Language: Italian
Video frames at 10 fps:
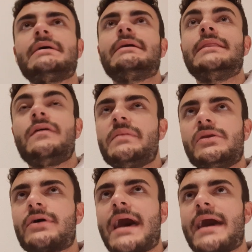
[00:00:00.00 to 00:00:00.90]
deve
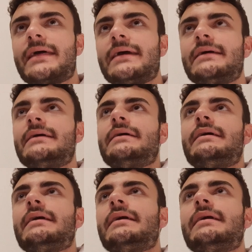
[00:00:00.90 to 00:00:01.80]
migliorare
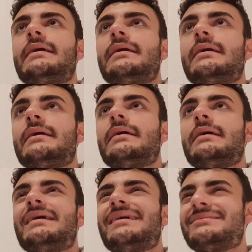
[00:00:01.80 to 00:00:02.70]

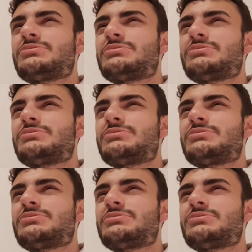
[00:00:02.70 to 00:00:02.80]
e